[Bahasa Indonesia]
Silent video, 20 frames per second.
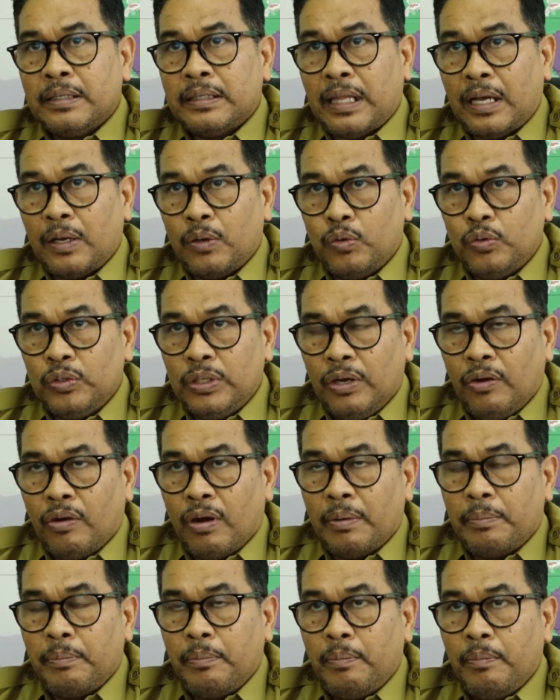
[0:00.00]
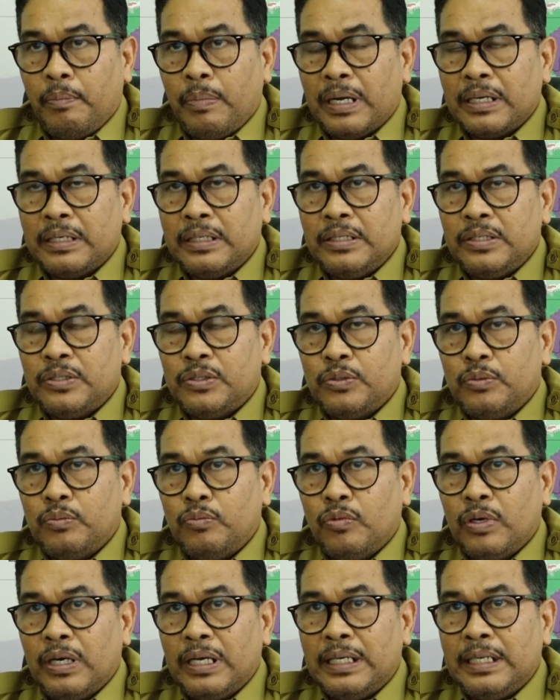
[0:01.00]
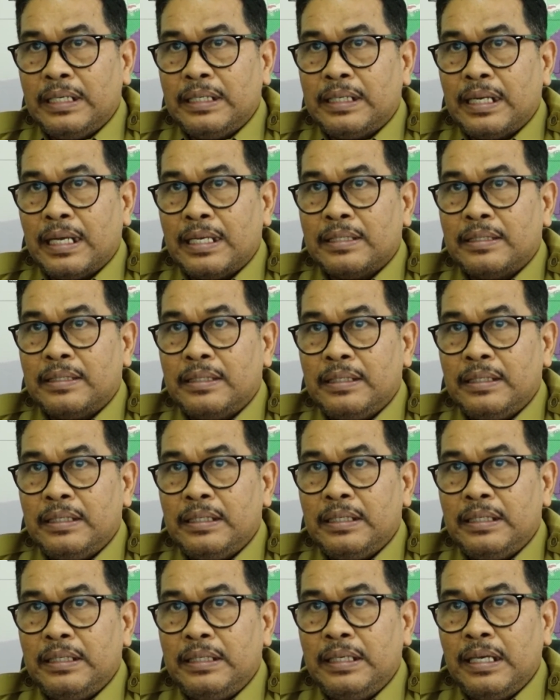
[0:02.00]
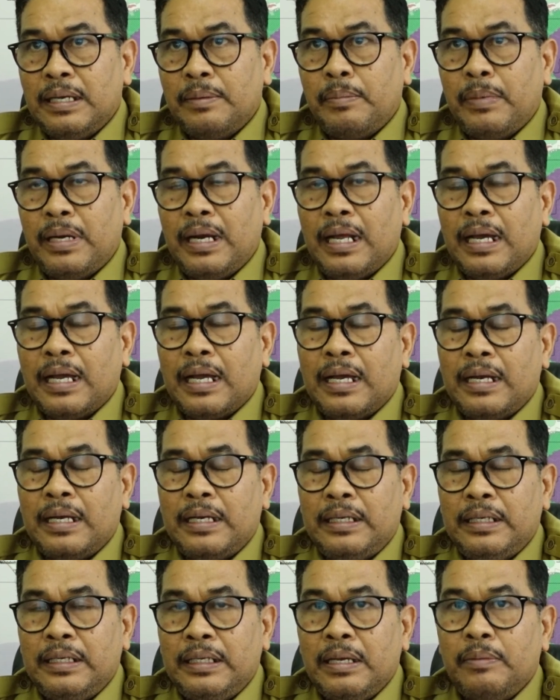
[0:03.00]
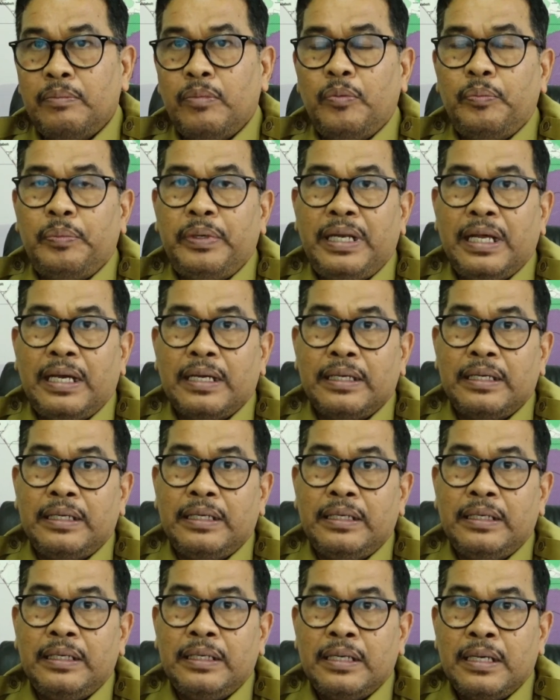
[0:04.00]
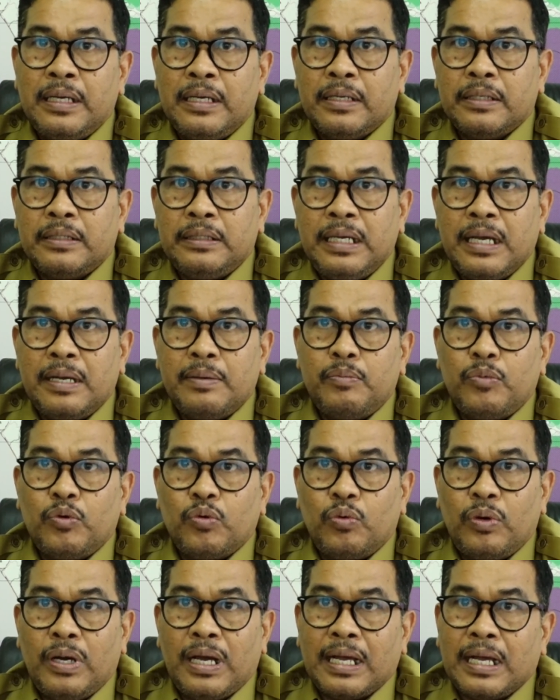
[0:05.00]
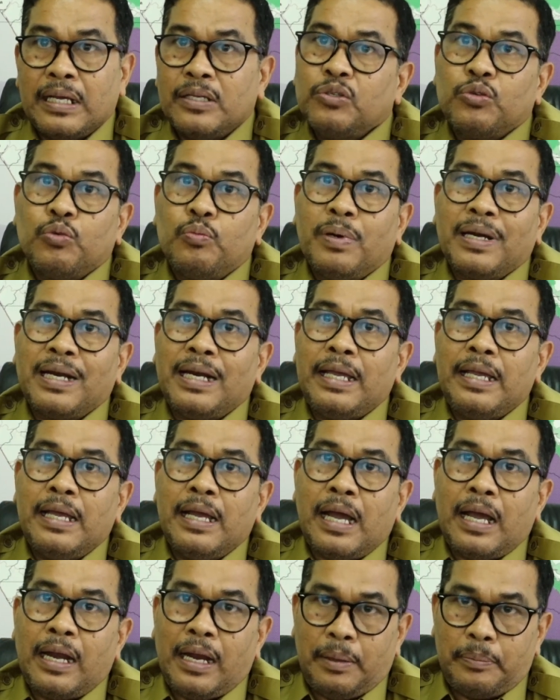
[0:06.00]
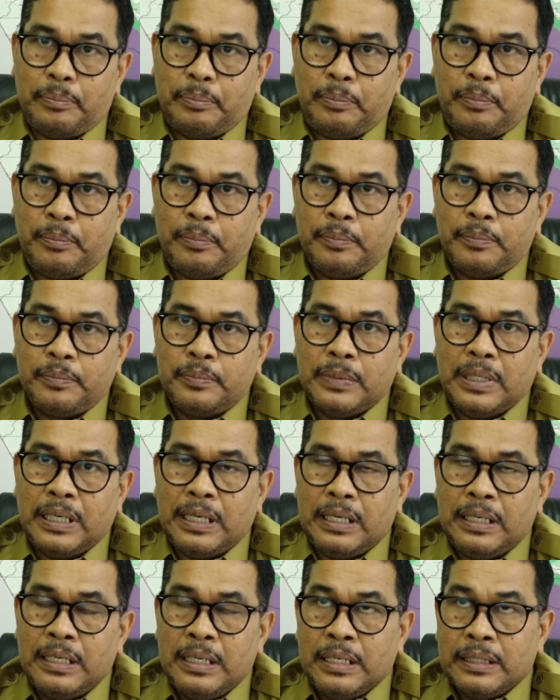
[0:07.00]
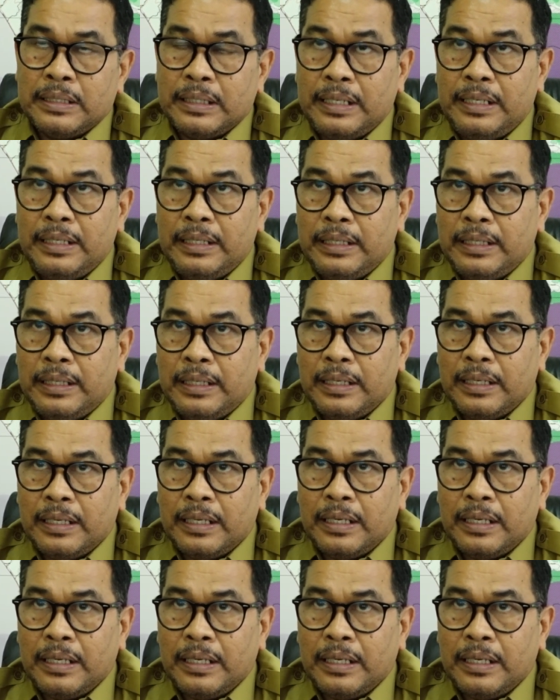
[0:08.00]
tanggung jawab bagi semua instansi yang menangani, yang membidangi, yang menggunakan sumber daya alam. Nah, jadi